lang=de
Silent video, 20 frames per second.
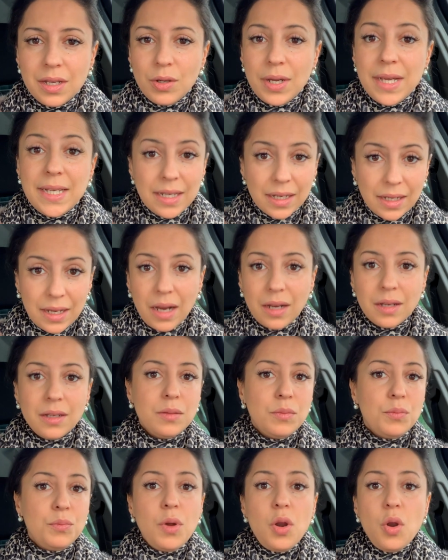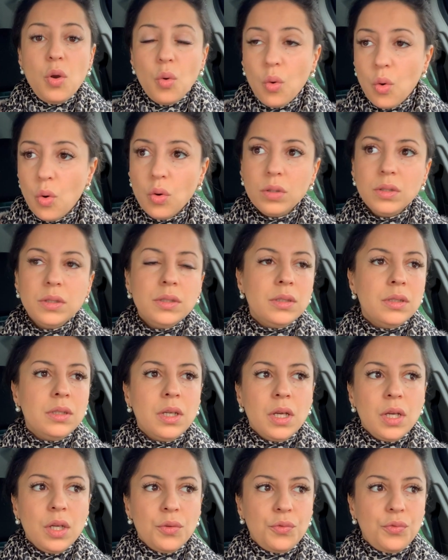hintergangen, belogen,
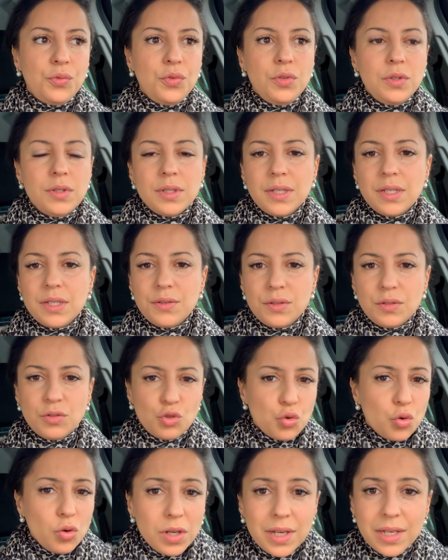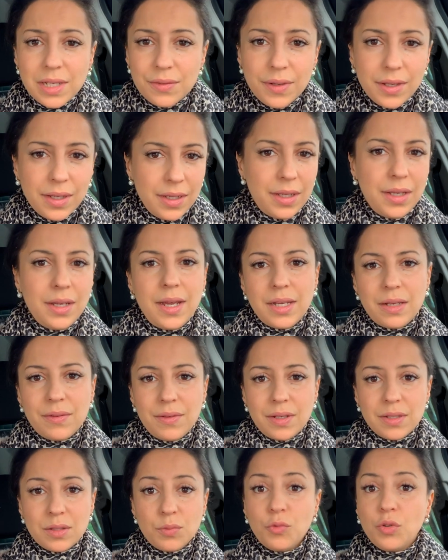fühlst dich schuldig wegen
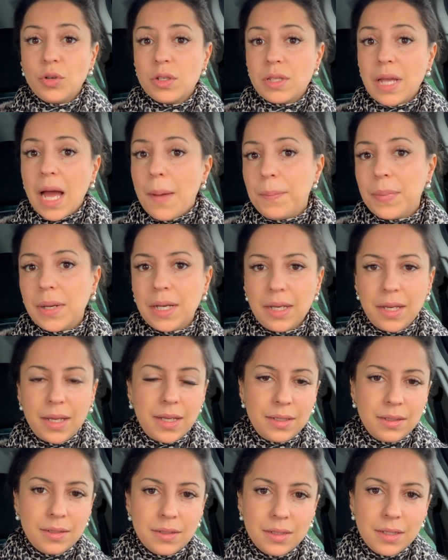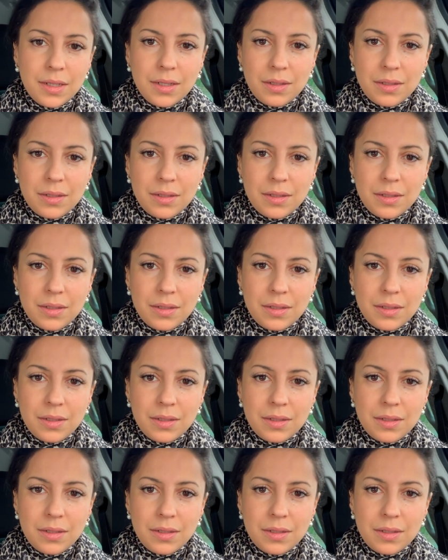irgendetwas, wurdest abgelehnt.